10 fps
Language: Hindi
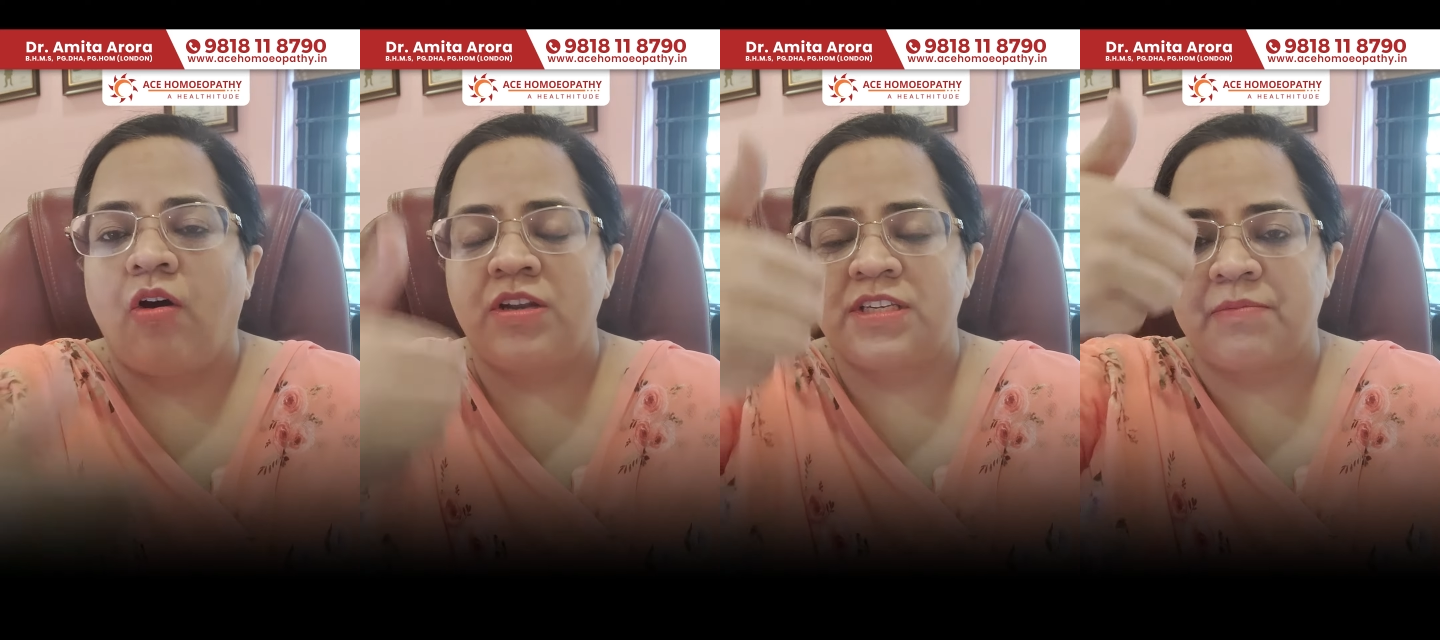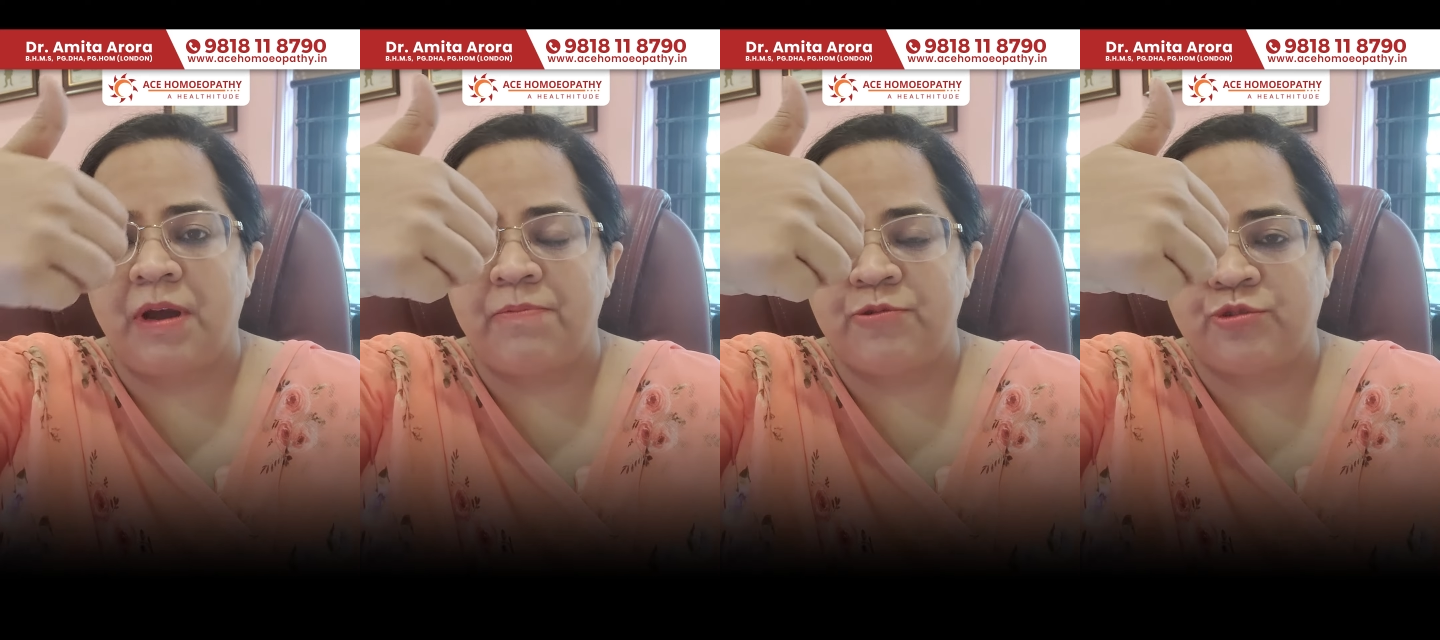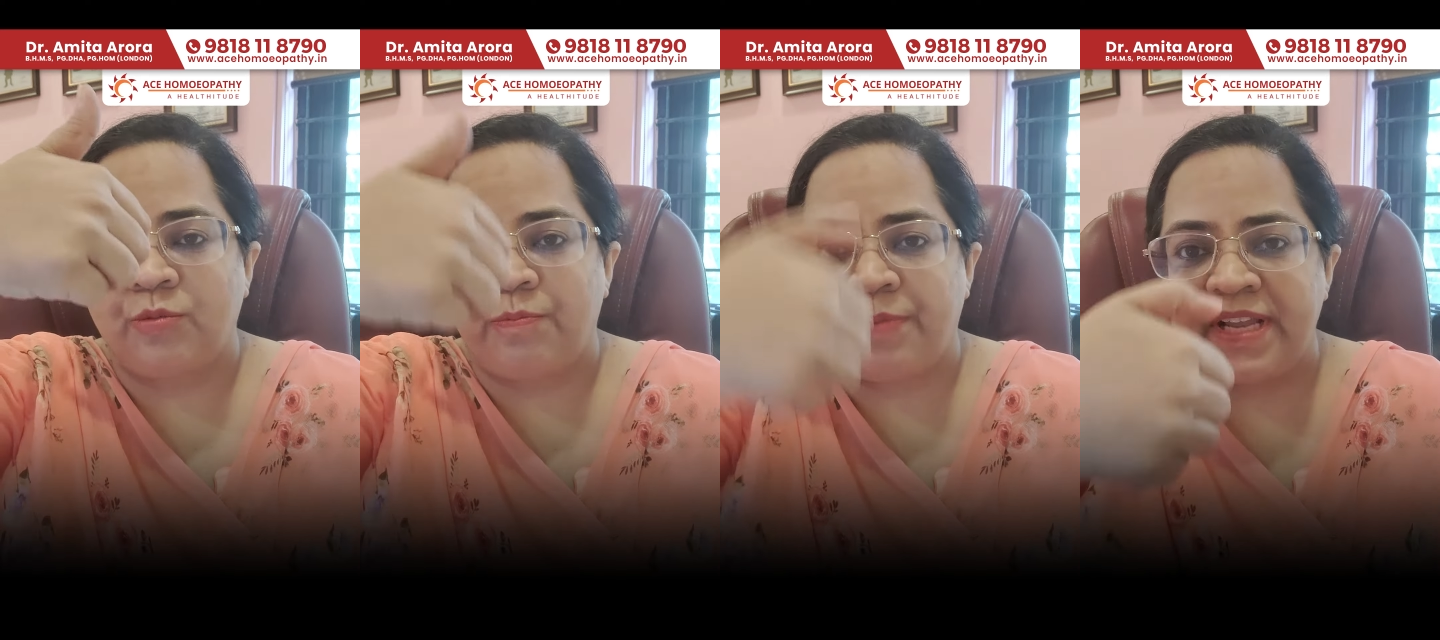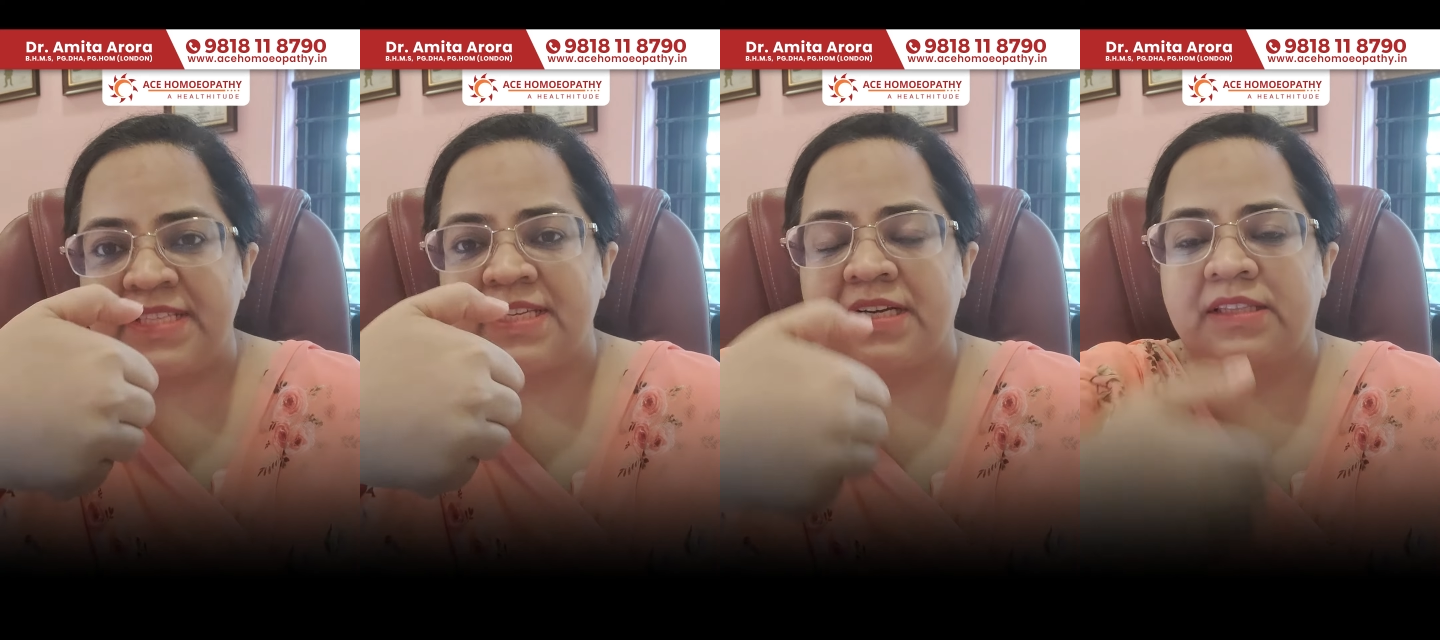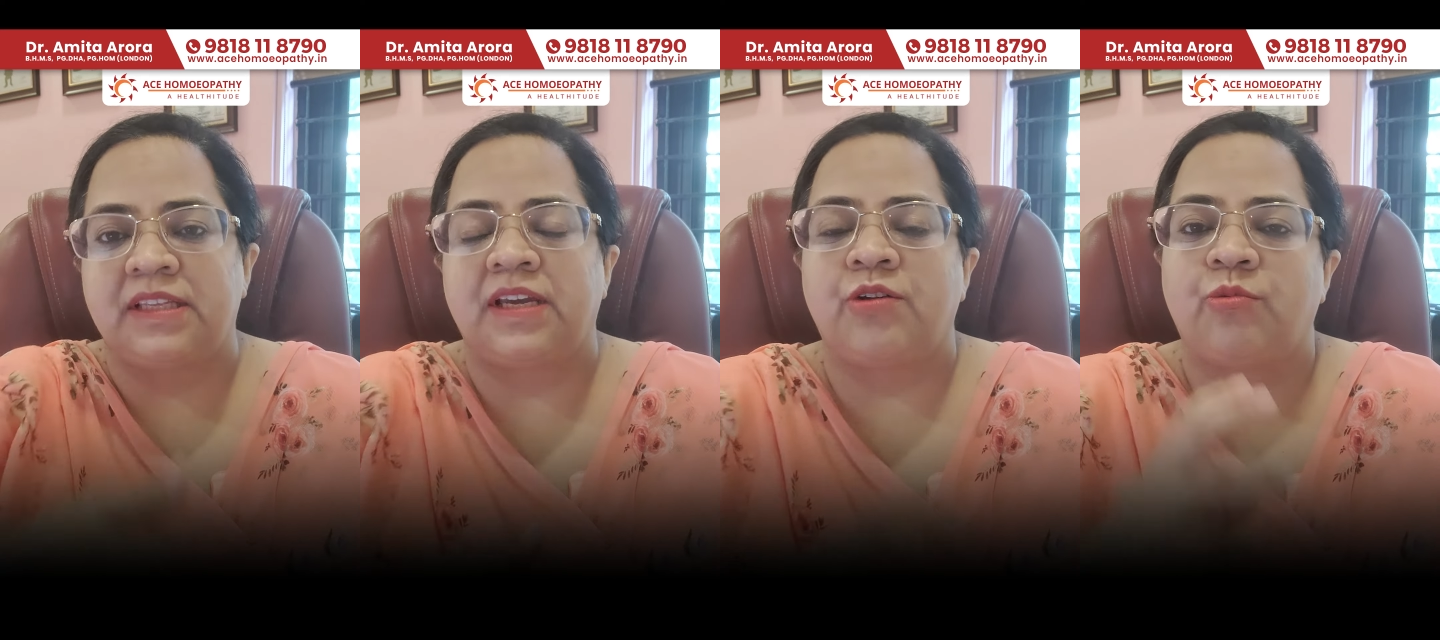और जब आप उसको प्रेस
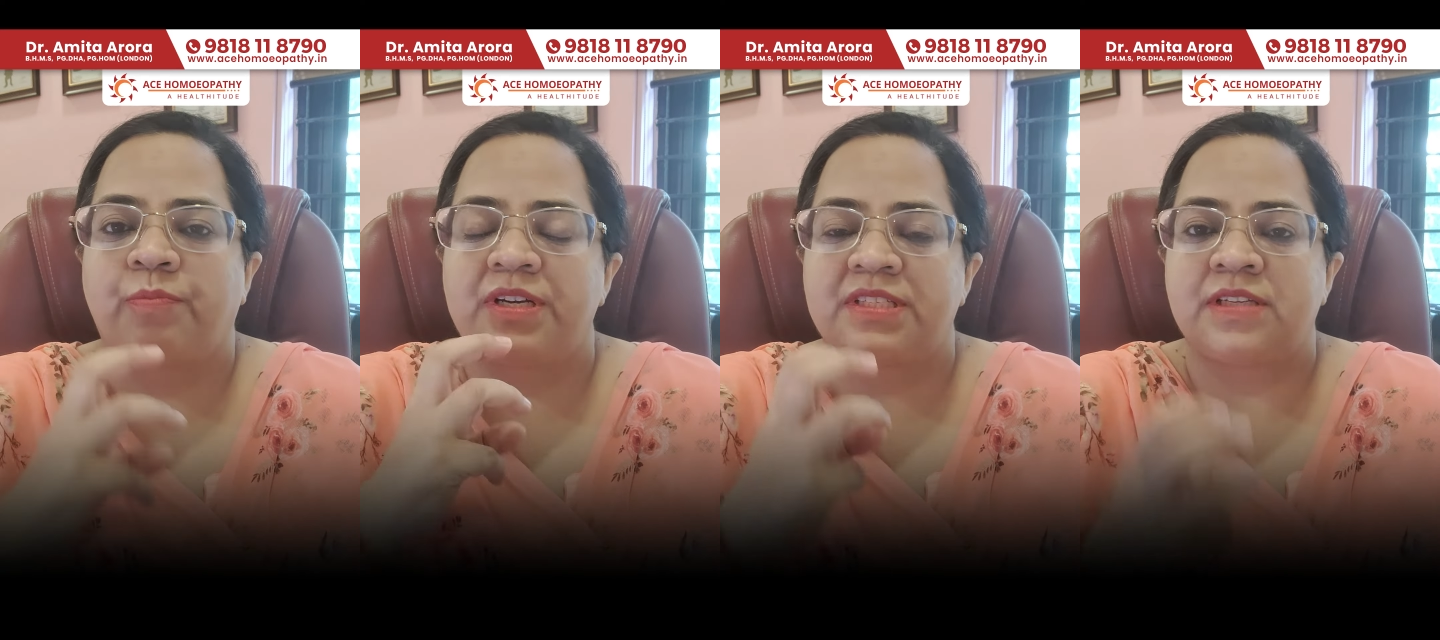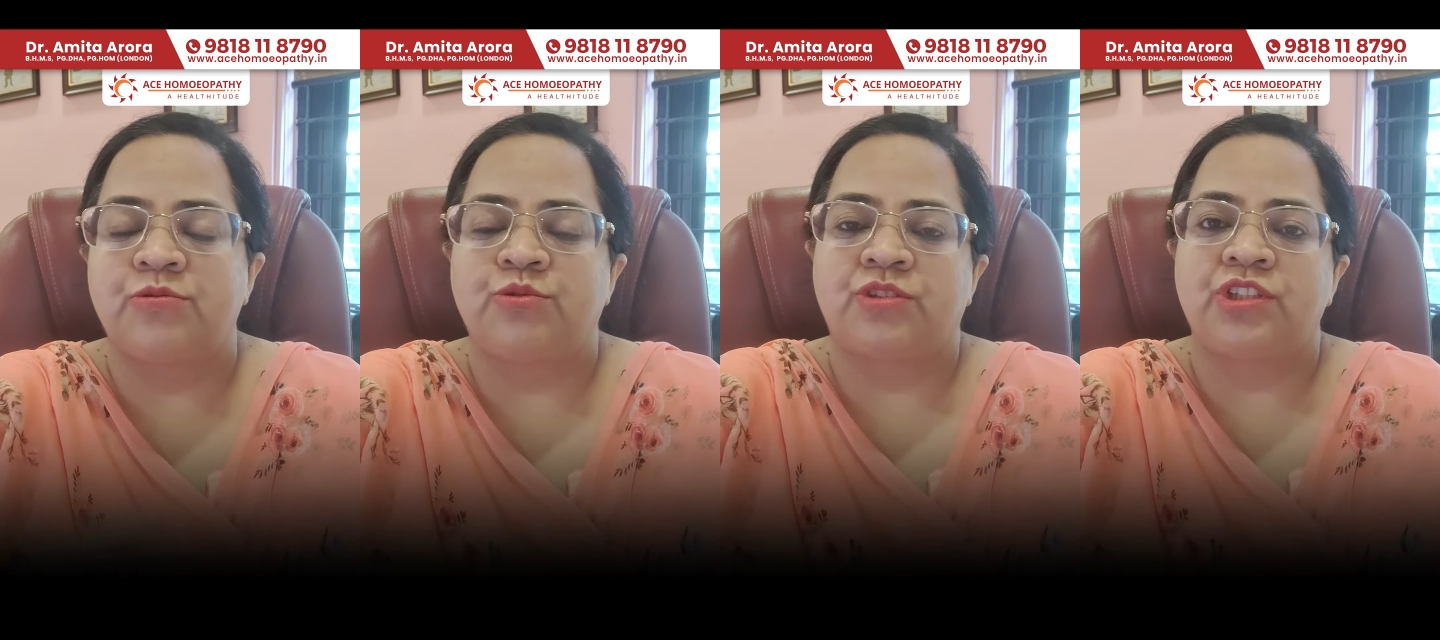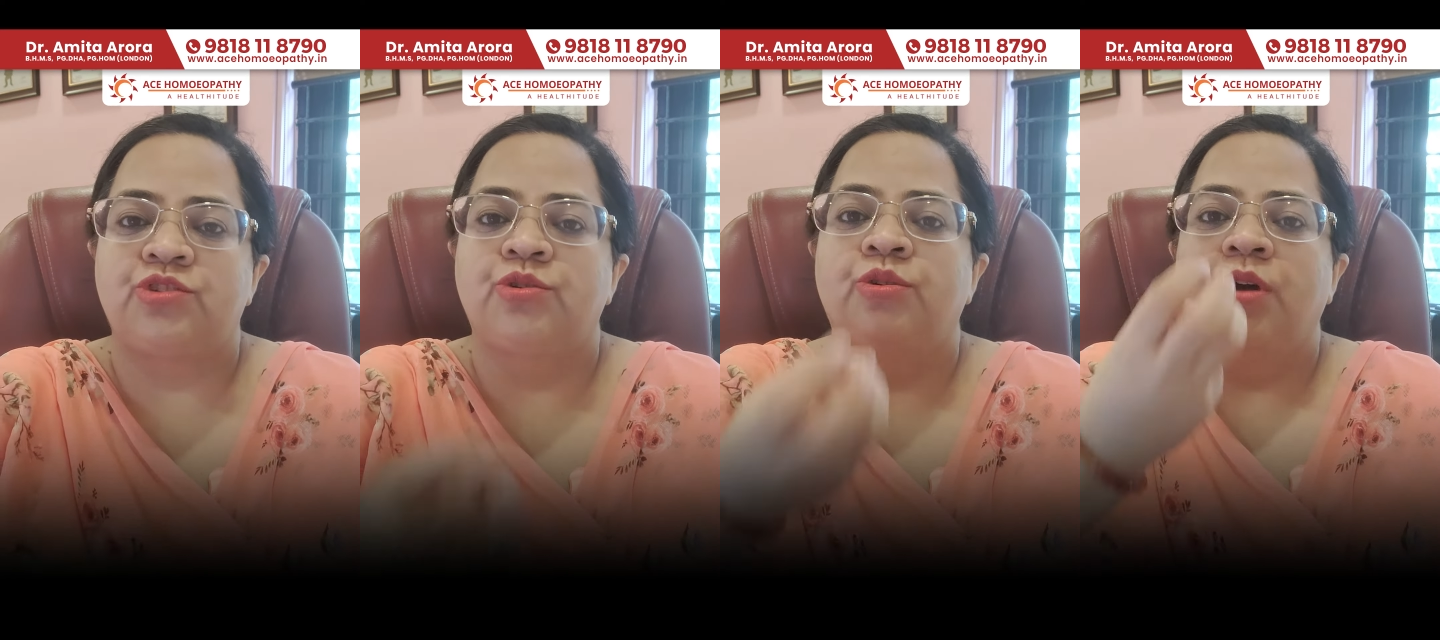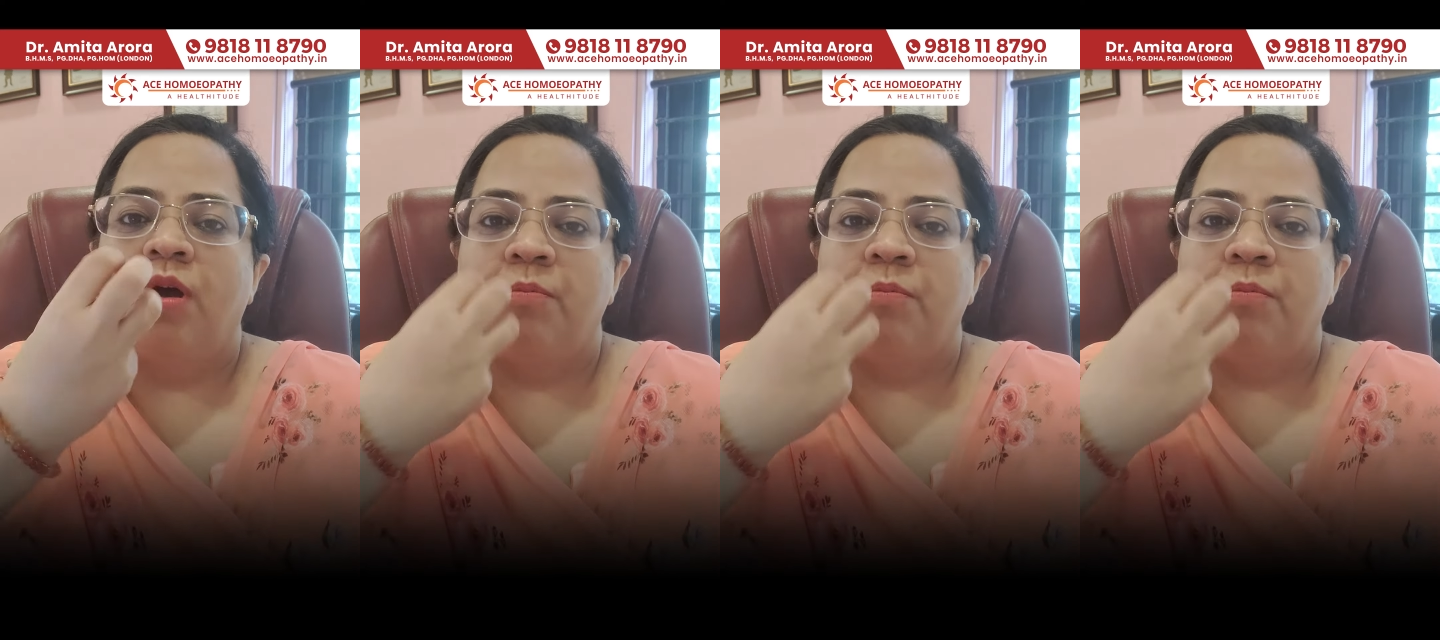करते हैं ऊपर से उसकी जो